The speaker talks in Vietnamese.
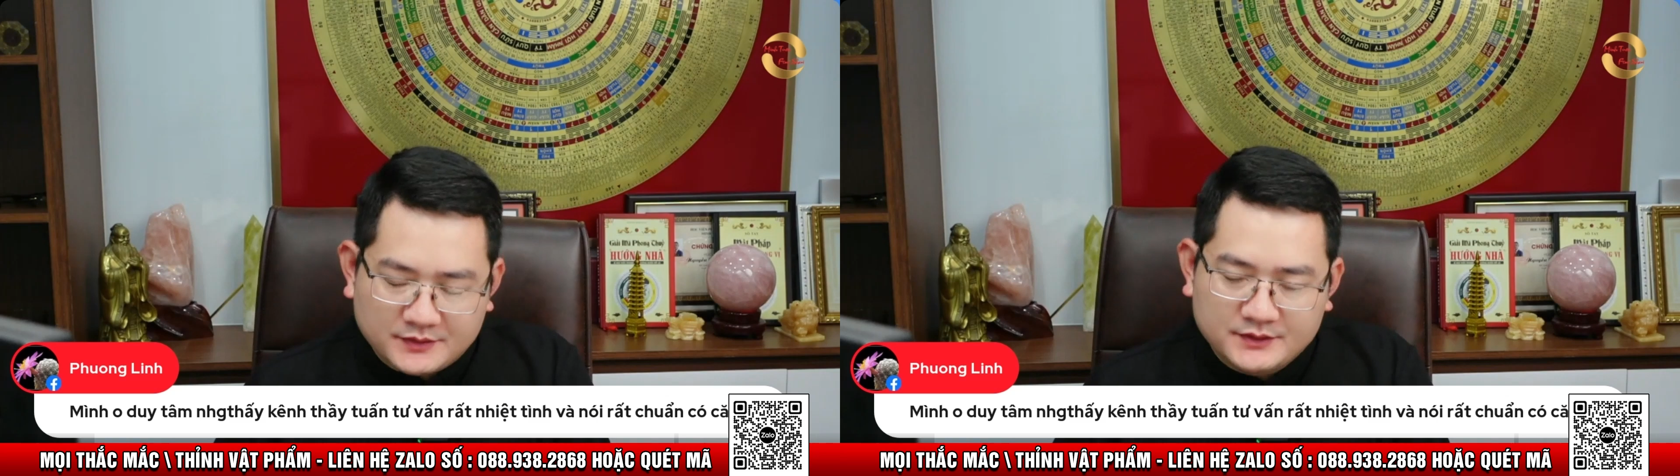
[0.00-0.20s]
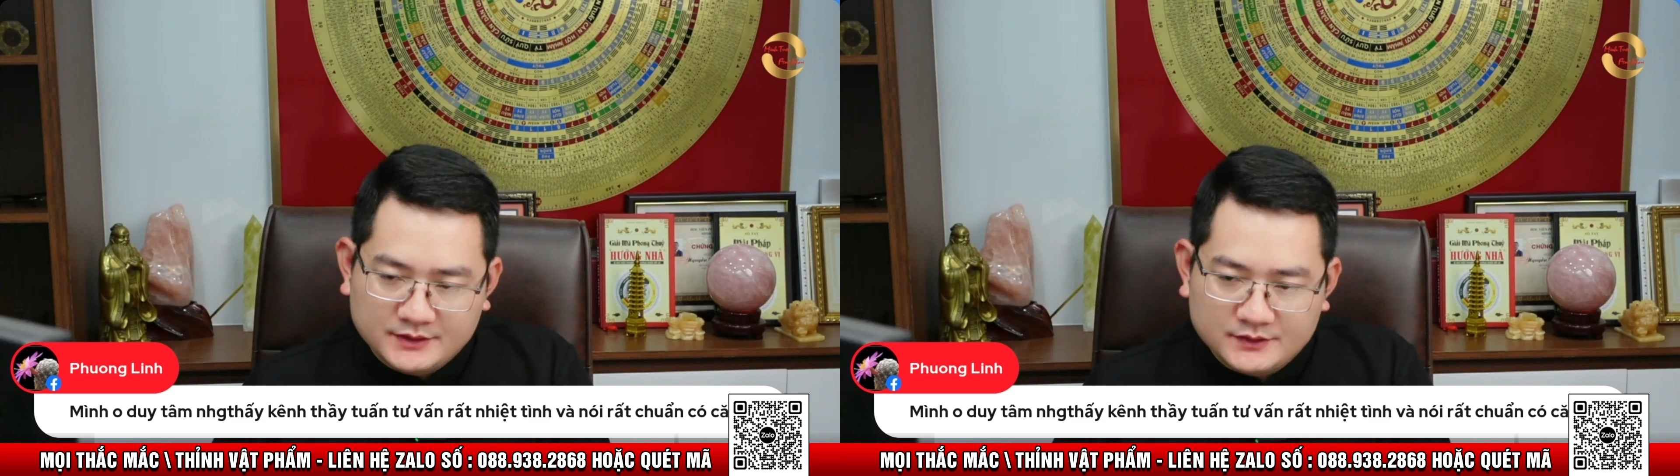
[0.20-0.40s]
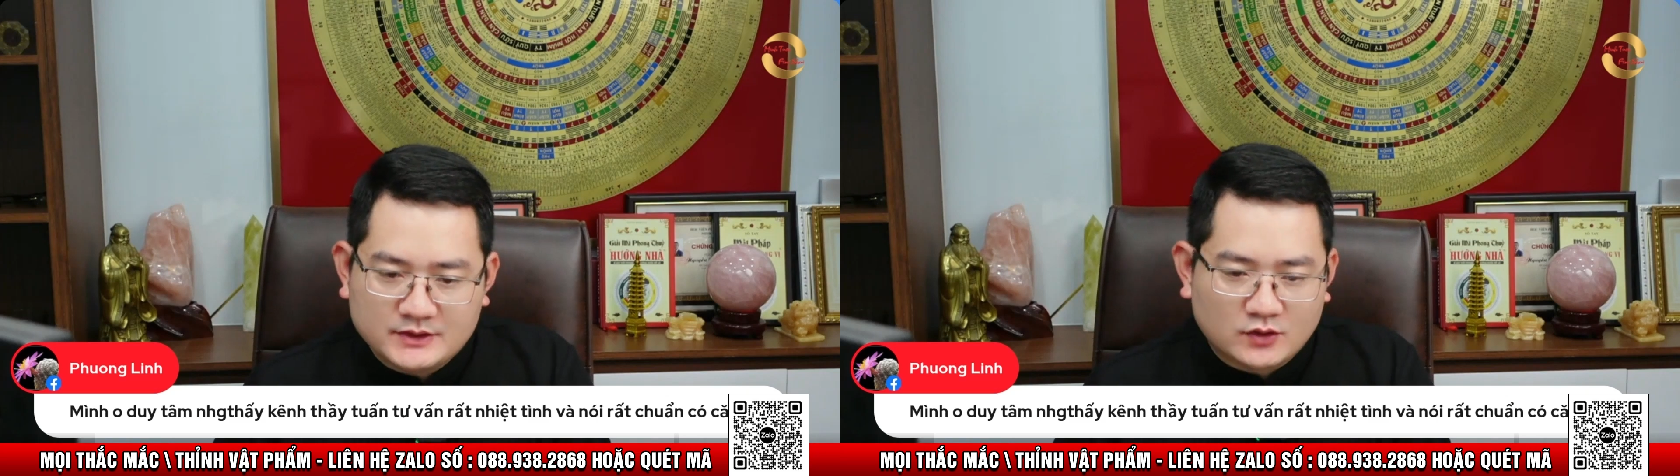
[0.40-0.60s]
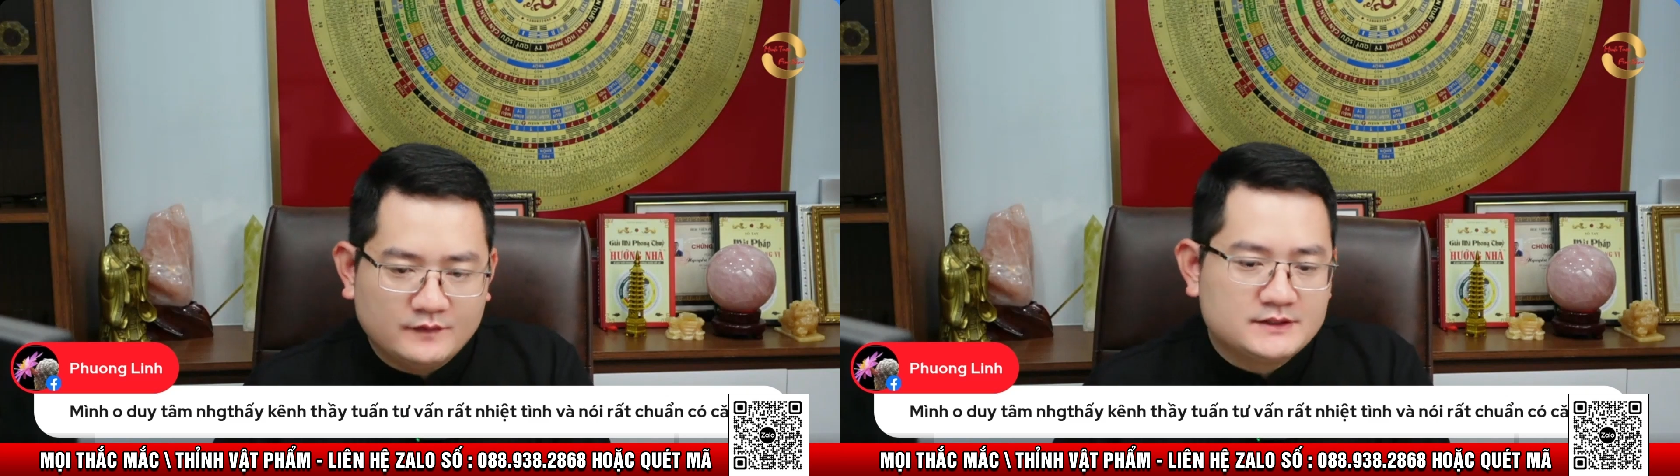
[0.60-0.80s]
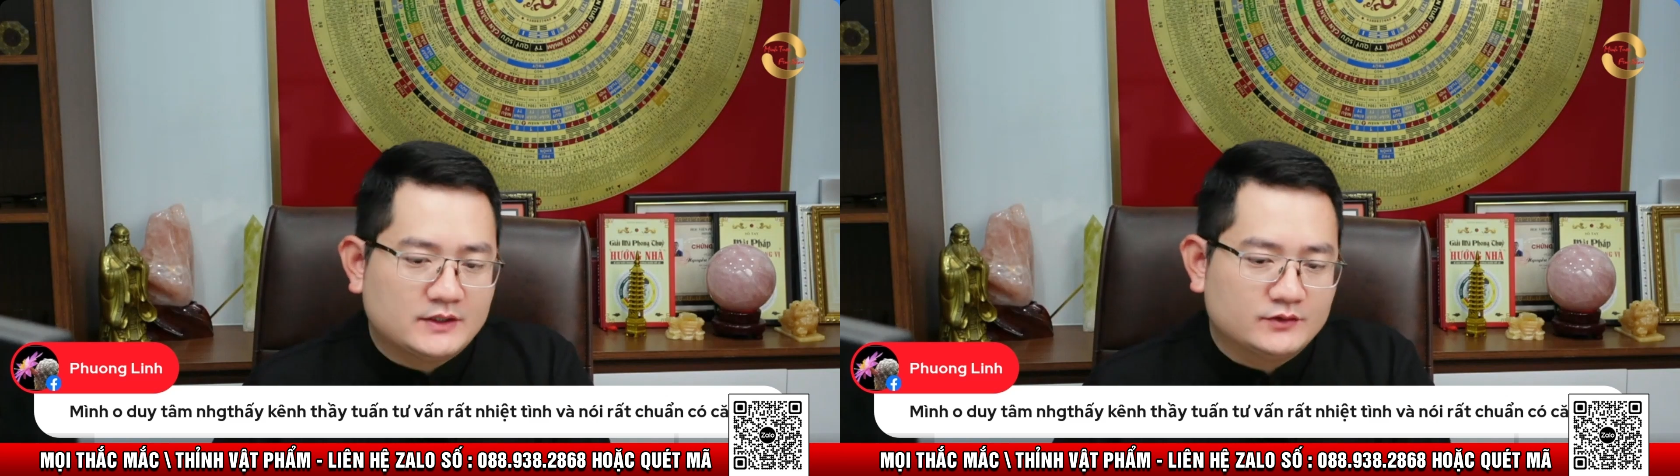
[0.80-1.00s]
thì tôi có
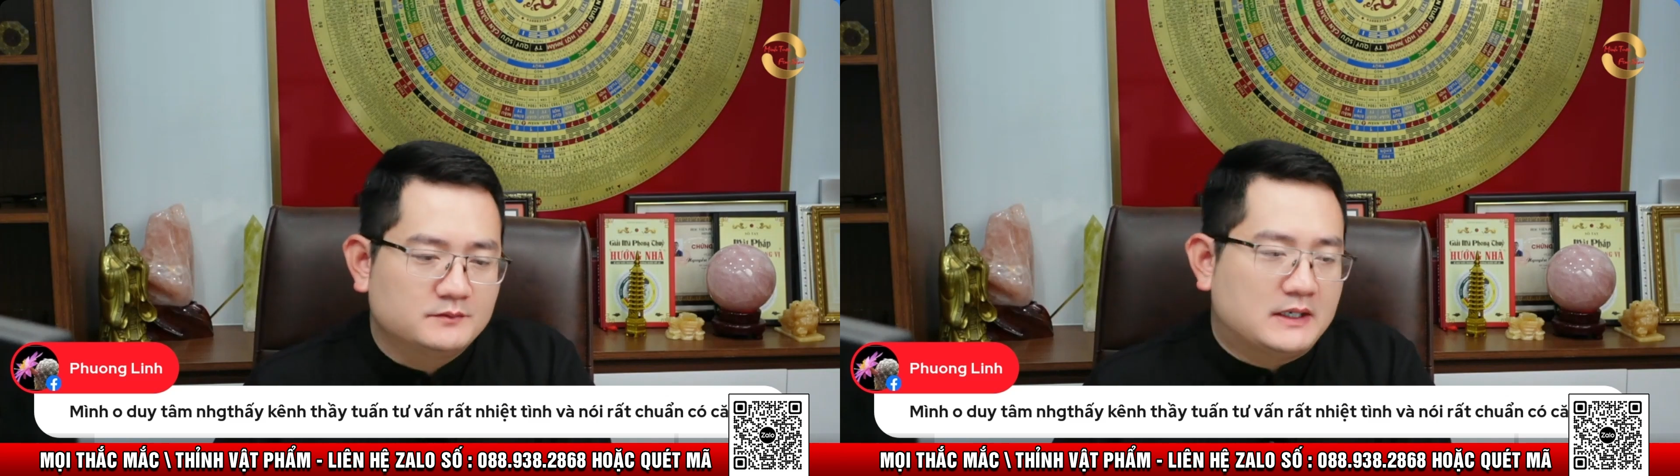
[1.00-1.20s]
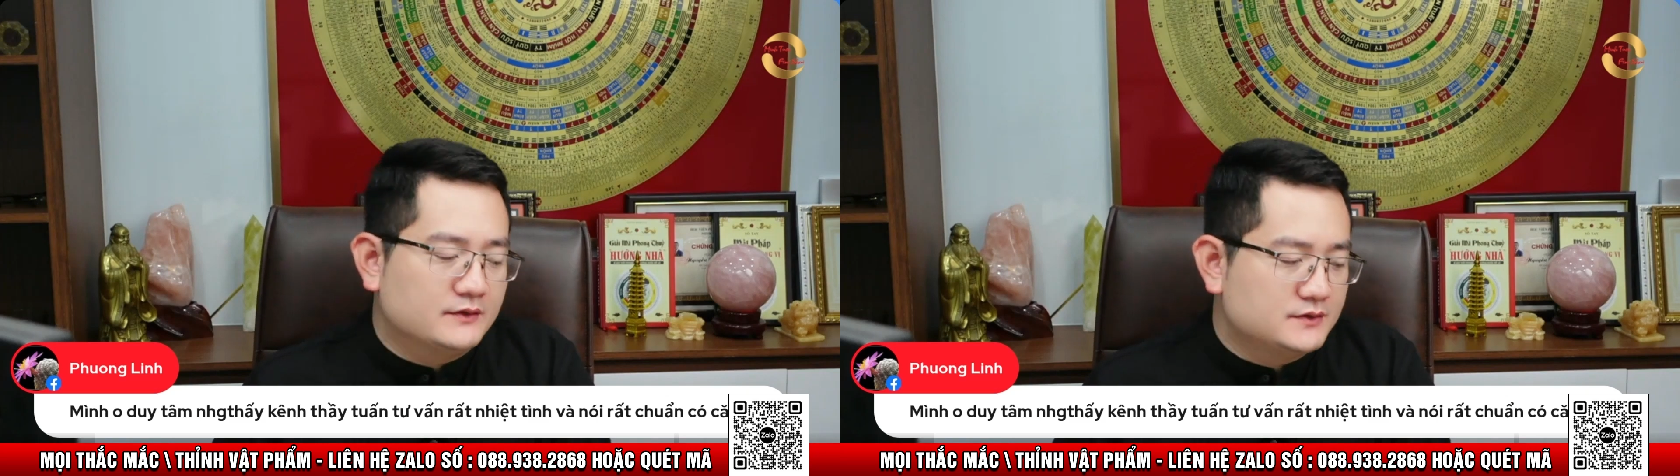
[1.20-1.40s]
video thông báo